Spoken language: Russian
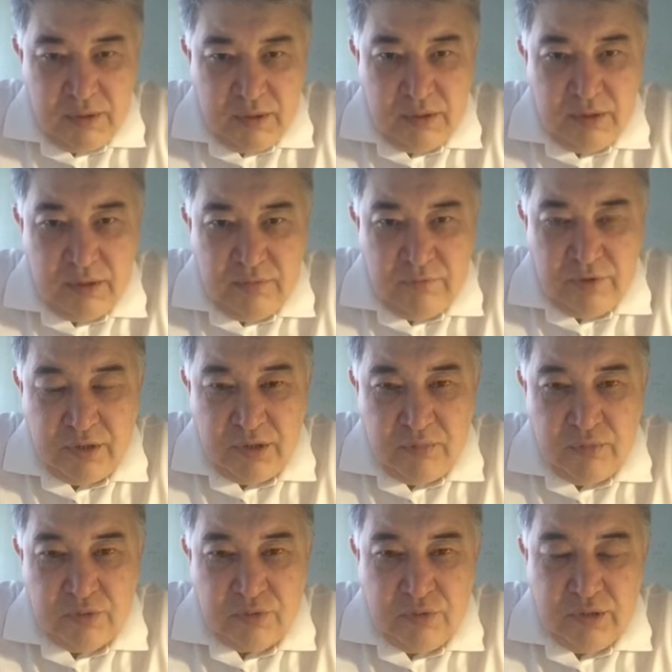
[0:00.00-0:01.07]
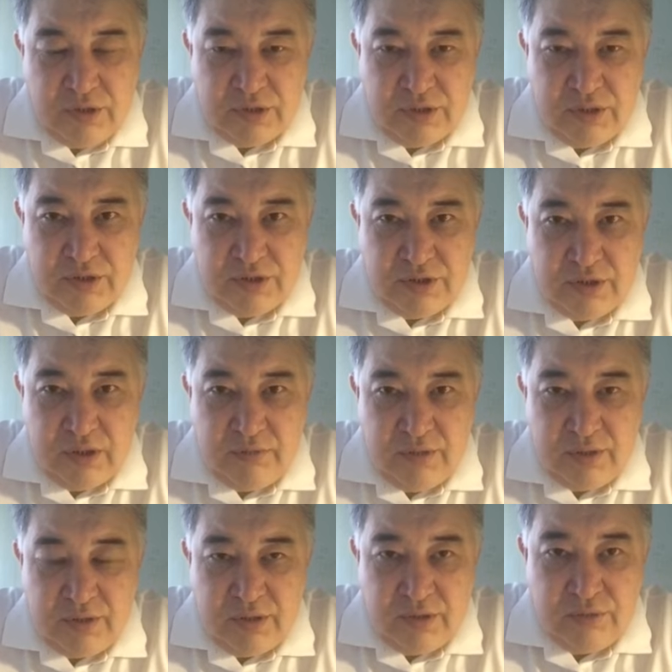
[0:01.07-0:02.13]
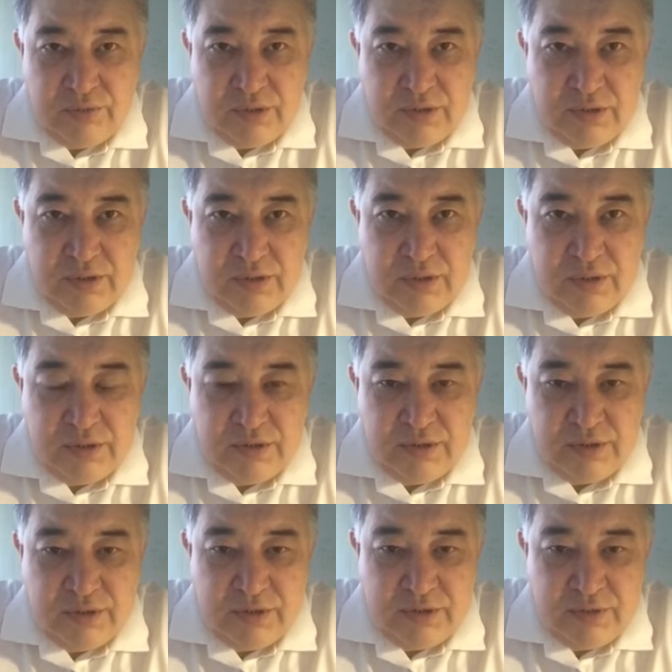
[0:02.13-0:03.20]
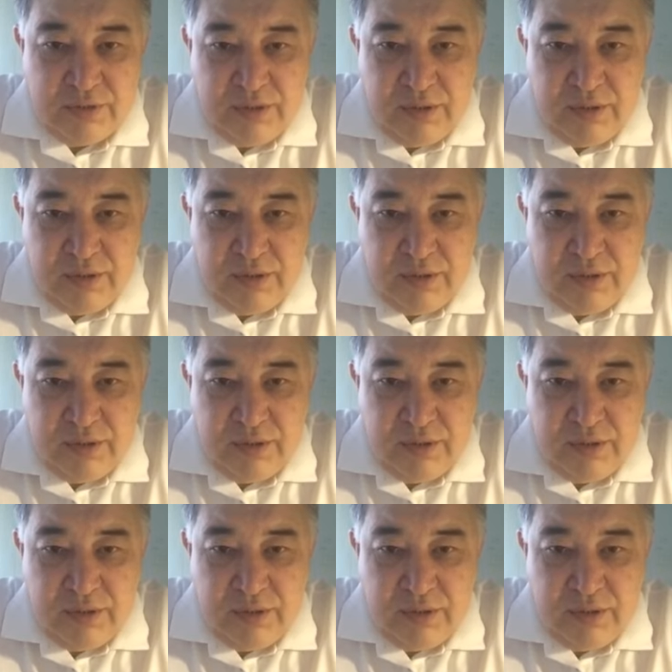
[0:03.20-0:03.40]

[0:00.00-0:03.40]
И в Экибуруле 6 человек находится на лечении.